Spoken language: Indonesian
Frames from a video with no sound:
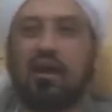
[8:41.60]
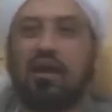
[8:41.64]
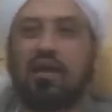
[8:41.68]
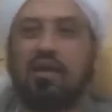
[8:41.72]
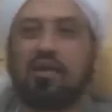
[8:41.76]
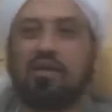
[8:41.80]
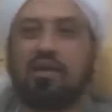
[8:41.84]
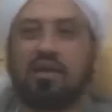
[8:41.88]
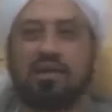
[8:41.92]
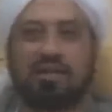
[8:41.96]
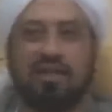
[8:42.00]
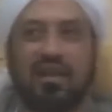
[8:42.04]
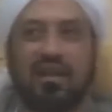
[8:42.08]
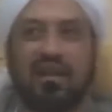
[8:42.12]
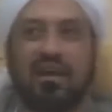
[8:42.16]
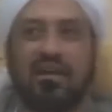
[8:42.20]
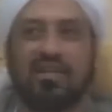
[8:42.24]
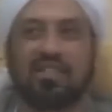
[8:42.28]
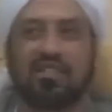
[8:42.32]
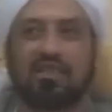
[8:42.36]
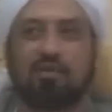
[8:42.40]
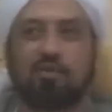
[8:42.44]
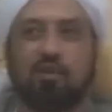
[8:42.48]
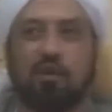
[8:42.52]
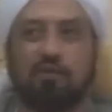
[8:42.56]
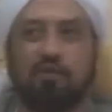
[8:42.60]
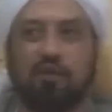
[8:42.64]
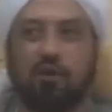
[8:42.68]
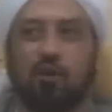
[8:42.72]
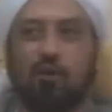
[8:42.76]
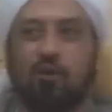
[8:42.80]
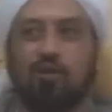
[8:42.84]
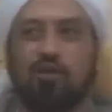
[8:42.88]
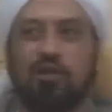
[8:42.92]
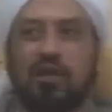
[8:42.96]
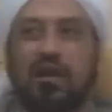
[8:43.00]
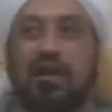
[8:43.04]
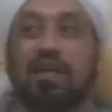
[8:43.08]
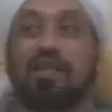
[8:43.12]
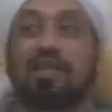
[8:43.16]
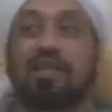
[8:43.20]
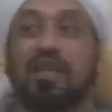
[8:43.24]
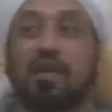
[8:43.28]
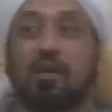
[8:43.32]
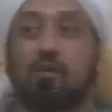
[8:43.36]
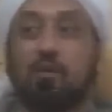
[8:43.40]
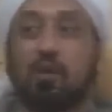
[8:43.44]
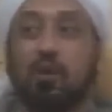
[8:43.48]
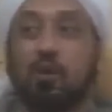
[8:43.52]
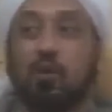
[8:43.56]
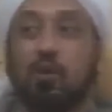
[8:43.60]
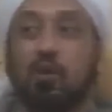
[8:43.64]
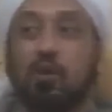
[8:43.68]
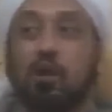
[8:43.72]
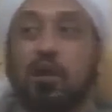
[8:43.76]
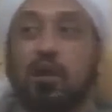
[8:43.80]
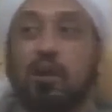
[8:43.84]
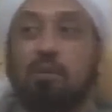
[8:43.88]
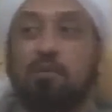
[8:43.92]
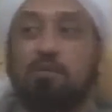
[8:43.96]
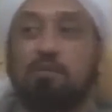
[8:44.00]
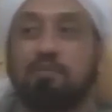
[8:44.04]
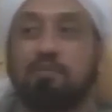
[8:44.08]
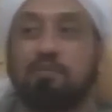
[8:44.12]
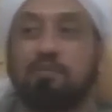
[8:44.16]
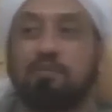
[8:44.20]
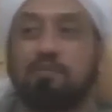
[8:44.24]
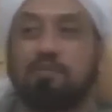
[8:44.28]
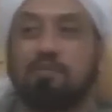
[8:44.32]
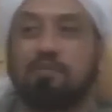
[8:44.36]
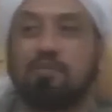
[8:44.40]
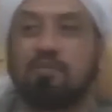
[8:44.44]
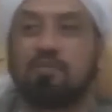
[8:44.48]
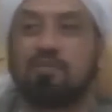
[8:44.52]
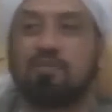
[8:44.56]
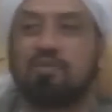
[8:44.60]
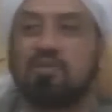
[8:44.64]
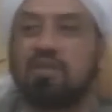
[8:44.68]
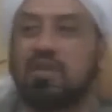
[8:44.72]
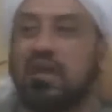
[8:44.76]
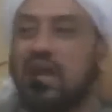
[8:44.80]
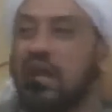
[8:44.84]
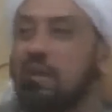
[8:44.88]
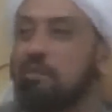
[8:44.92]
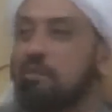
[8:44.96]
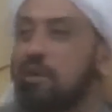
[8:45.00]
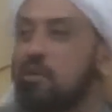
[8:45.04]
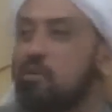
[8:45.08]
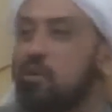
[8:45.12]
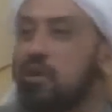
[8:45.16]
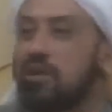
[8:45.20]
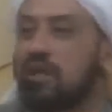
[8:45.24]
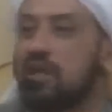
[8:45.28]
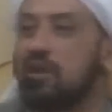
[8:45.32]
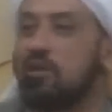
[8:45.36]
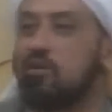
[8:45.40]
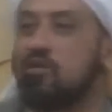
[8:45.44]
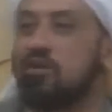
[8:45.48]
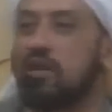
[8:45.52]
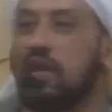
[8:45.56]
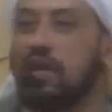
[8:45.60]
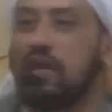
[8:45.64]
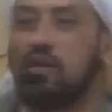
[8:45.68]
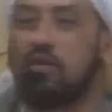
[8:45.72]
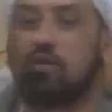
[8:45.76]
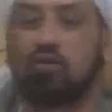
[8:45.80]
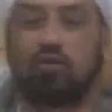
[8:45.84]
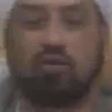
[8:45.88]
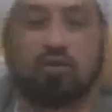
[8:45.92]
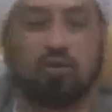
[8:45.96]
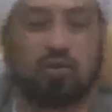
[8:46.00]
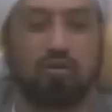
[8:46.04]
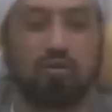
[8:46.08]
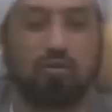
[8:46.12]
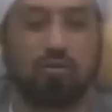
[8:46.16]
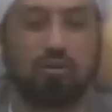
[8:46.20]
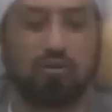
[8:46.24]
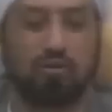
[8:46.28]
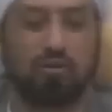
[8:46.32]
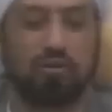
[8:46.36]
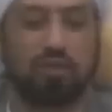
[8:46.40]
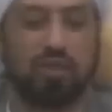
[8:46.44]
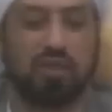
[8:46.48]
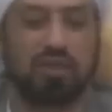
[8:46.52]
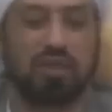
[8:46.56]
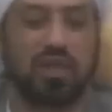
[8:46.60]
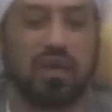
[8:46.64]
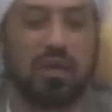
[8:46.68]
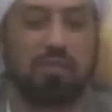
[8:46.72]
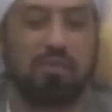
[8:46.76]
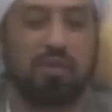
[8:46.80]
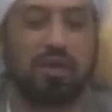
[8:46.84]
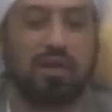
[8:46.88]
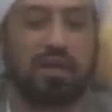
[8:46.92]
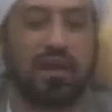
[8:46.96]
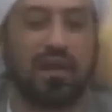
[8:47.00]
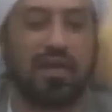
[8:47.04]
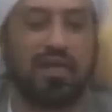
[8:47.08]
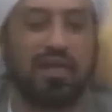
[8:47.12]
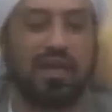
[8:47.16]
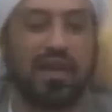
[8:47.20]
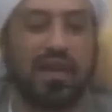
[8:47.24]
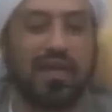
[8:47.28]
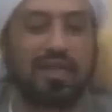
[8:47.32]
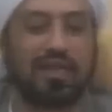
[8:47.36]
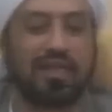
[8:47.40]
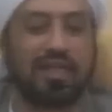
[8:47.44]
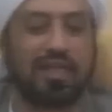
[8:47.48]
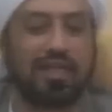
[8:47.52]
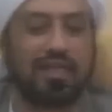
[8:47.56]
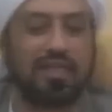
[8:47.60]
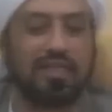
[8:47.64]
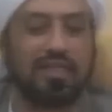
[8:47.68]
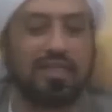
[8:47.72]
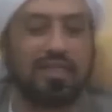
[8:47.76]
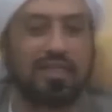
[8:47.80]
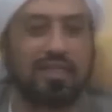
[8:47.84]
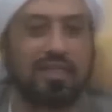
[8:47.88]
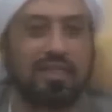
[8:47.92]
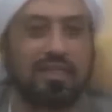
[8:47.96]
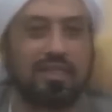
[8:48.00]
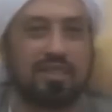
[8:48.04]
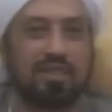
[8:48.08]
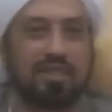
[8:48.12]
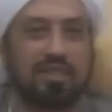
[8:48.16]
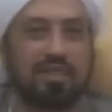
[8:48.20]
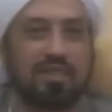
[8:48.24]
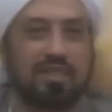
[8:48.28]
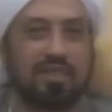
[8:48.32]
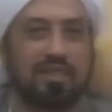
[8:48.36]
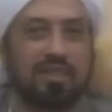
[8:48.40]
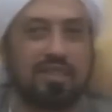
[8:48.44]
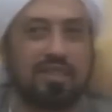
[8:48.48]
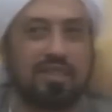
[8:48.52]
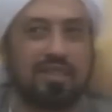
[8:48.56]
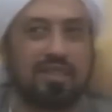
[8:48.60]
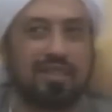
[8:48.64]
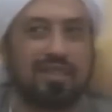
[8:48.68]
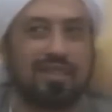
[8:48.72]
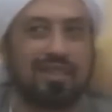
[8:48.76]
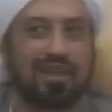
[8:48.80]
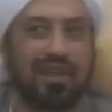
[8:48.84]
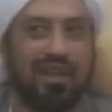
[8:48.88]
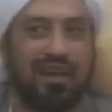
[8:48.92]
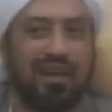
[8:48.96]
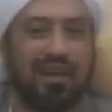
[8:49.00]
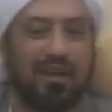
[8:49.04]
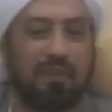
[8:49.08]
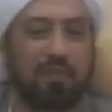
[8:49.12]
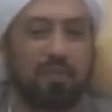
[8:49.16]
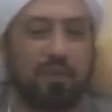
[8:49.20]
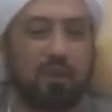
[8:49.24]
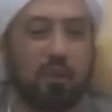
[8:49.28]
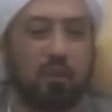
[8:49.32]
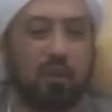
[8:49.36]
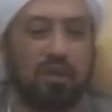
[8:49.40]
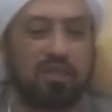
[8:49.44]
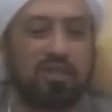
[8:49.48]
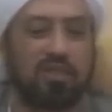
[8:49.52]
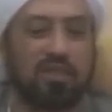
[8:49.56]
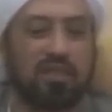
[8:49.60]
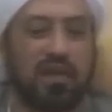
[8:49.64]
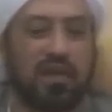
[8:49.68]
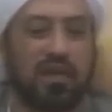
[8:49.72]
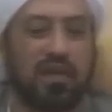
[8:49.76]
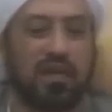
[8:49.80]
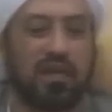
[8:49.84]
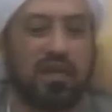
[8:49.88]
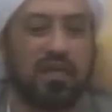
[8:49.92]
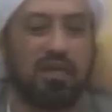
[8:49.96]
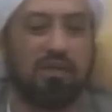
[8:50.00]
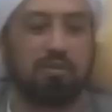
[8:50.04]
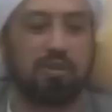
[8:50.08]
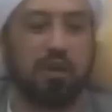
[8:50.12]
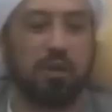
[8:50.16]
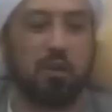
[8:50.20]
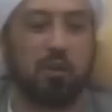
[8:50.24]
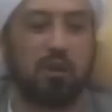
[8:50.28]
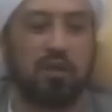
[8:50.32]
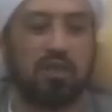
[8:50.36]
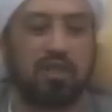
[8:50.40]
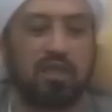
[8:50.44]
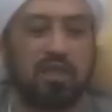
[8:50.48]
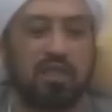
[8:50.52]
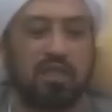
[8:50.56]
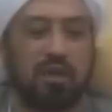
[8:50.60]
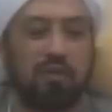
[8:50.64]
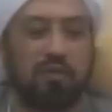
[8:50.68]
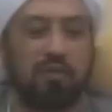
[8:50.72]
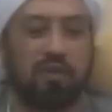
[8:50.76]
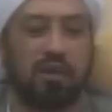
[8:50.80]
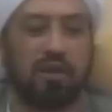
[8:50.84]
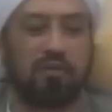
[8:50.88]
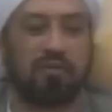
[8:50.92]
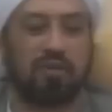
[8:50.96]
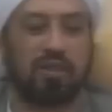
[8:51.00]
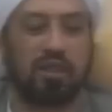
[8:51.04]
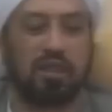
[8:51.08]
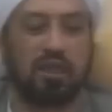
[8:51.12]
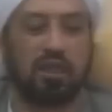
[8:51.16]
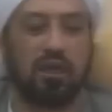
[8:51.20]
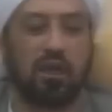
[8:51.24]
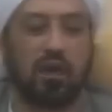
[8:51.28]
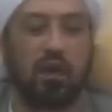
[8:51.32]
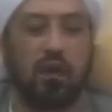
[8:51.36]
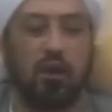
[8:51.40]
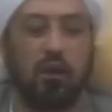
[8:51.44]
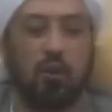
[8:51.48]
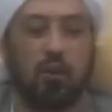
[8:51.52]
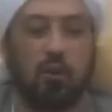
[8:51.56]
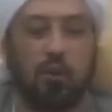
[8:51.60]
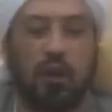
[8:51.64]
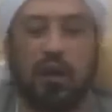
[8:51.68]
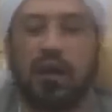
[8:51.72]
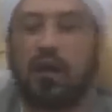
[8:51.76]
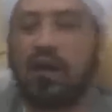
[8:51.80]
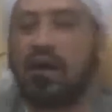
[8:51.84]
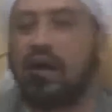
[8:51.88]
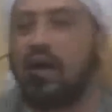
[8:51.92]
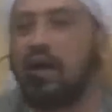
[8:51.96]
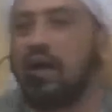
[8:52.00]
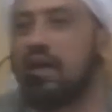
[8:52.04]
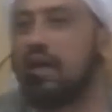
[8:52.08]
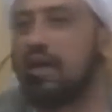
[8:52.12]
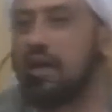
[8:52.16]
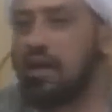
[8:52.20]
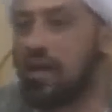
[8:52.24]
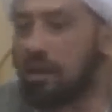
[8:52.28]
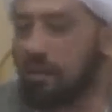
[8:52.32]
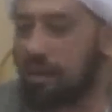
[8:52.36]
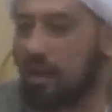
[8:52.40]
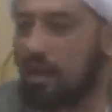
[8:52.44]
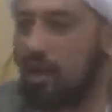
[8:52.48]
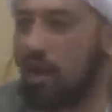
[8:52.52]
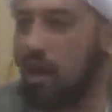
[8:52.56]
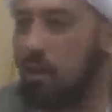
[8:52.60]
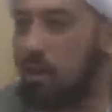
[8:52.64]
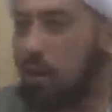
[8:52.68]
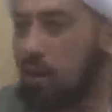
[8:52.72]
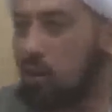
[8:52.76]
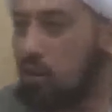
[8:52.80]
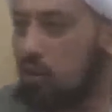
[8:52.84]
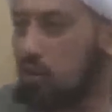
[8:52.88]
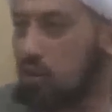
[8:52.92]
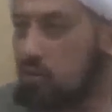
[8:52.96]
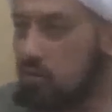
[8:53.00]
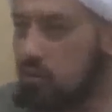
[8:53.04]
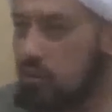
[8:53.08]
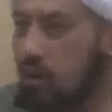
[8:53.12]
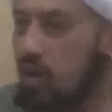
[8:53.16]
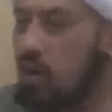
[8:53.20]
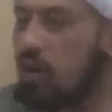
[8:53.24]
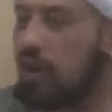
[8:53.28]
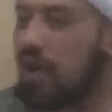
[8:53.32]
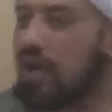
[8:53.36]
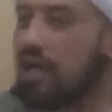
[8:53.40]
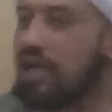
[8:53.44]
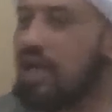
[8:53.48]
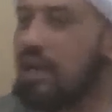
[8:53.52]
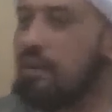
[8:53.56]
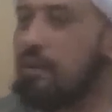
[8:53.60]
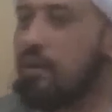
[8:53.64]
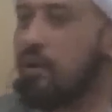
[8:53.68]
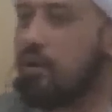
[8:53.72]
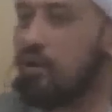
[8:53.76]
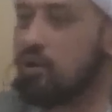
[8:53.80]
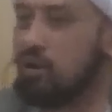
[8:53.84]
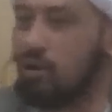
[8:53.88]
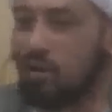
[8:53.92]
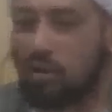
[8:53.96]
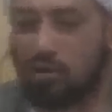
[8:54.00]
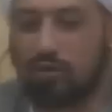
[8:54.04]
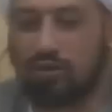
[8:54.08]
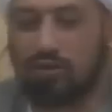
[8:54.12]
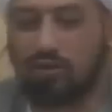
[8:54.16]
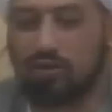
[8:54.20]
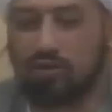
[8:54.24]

yang jelas, wafil uzlah tanwirul qalb. Dalam perbuatan uzlah itu bisa merangi hati. Nah, was sa'id man wajaza fi nafsihi khalwah kama Orang yang beruntung